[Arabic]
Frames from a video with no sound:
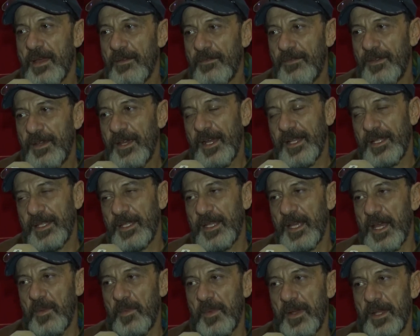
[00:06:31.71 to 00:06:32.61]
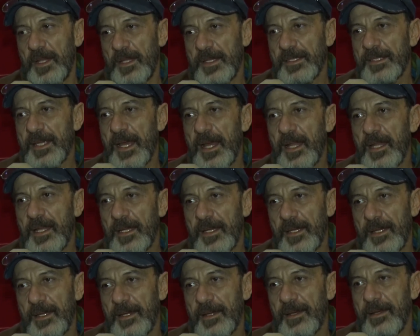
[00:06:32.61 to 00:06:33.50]
في عندي أمل
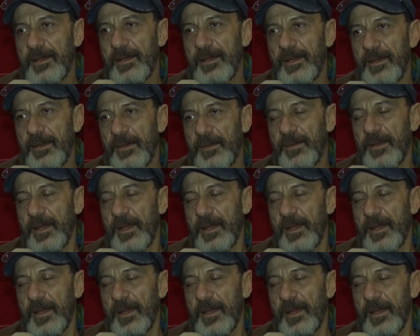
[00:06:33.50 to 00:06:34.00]
لذلك آه،